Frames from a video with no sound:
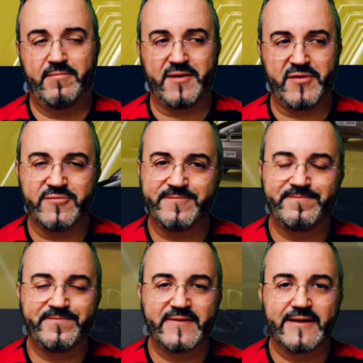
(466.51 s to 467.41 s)
premium.
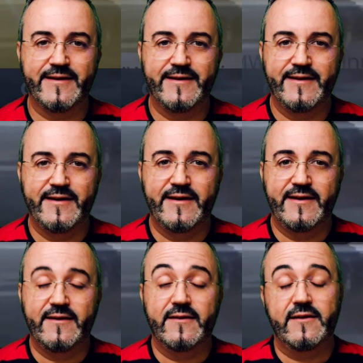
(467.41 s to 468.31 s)

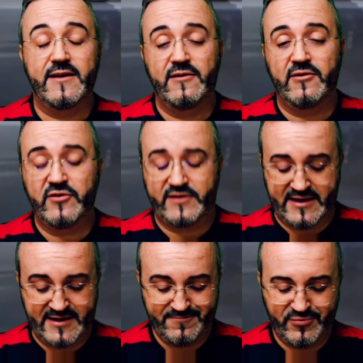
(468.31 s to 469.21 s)
Y luego
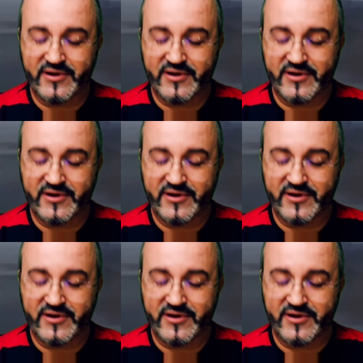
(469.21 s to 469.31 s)
están